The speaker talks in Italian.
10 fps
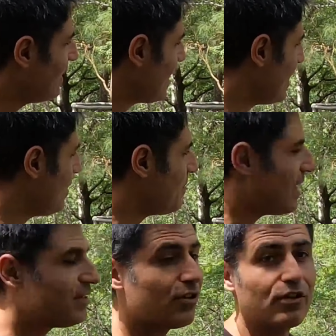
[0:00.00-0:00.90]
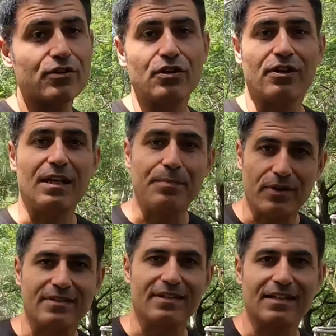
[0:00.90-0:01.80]
I tre nel mezzo sono dei
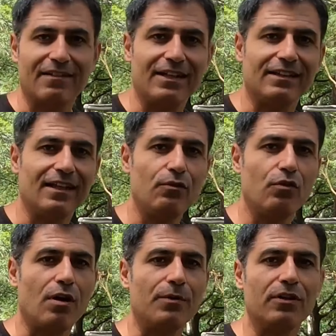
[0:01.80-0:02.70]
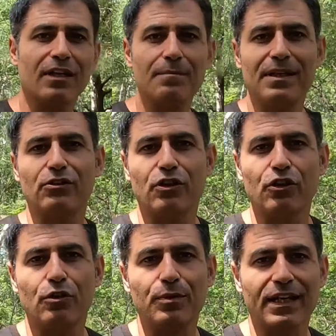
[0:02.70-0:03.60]
pozzi scavati dall'uomo che
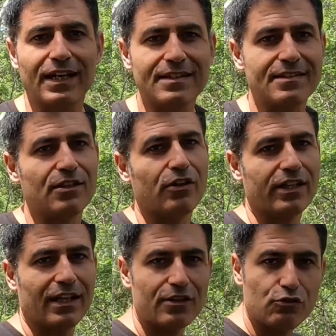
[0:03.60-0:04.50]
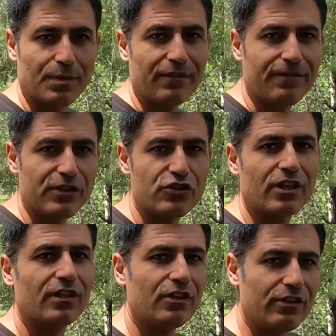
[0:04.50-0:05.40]
mettono in comunicazione la
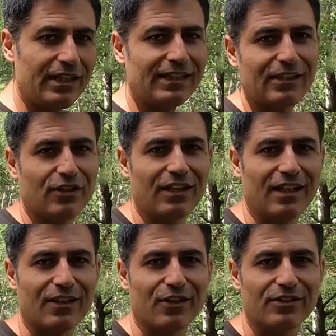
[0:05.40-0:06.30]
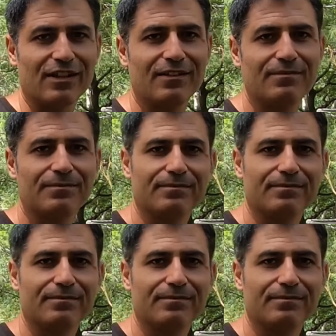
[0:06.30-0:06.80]
superficie con il tetto della grotta.